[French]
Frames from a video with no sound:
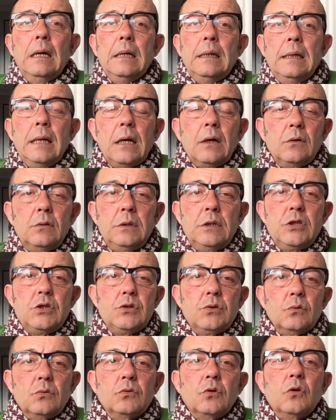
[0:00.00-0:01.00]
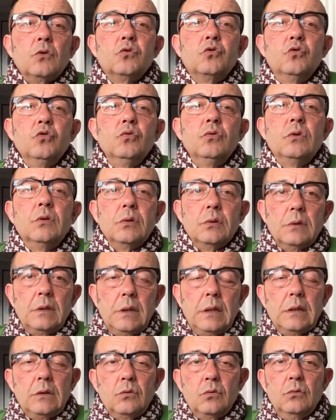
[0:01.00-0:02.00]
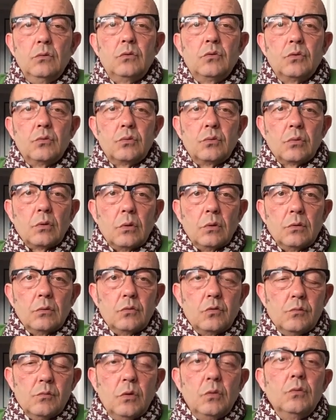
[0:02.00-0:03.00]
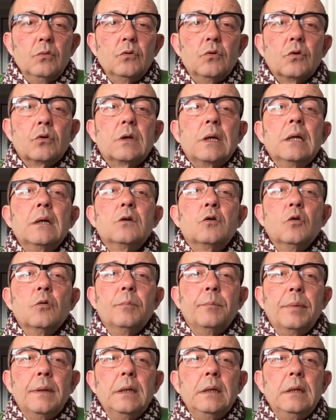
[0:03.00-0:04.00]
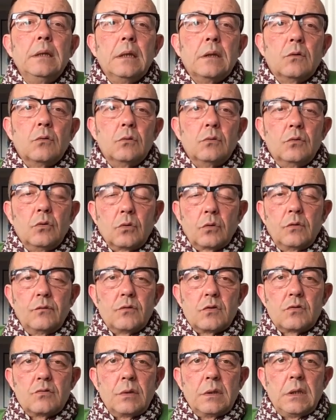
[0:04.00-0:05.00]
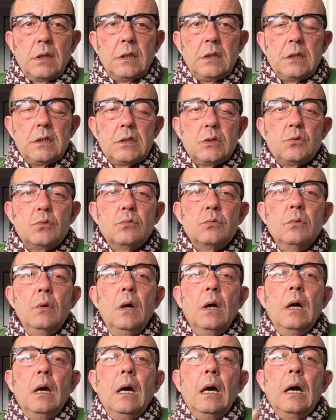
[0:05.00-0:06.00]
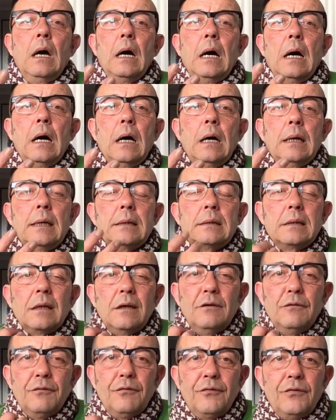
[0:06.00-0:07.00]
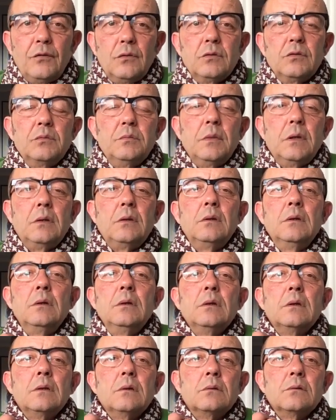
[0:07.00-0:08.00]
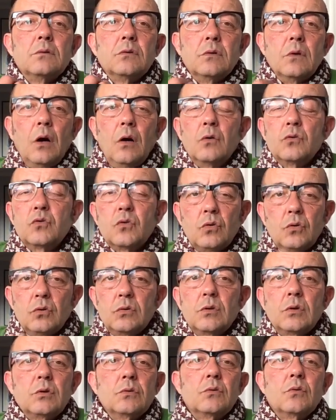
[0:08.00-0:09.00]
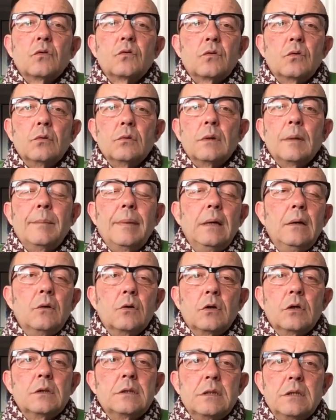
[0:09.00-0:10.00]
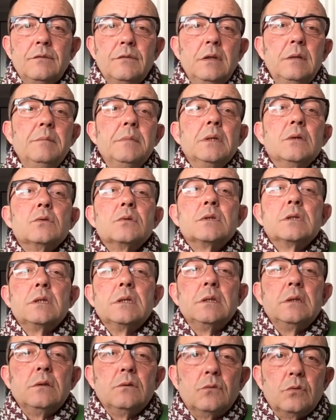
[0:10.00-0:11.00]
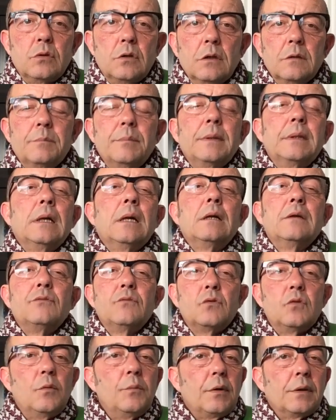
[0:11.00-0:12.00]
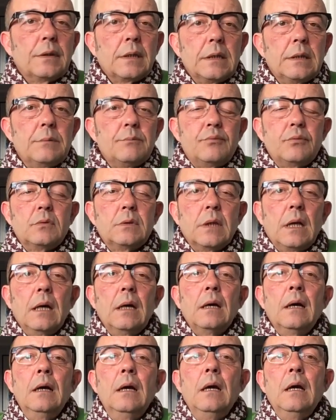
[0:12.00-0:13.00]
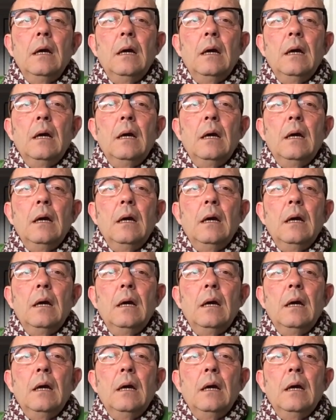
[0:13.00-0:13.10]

la religion dans toutes les cultures du monde, de quelques pays et cultures que vous soyez issus, est un fondement, euh, entre autres, de ce que l'on appelle le code civil, mais aussi du code pénal. Et vous comprendrez plus tard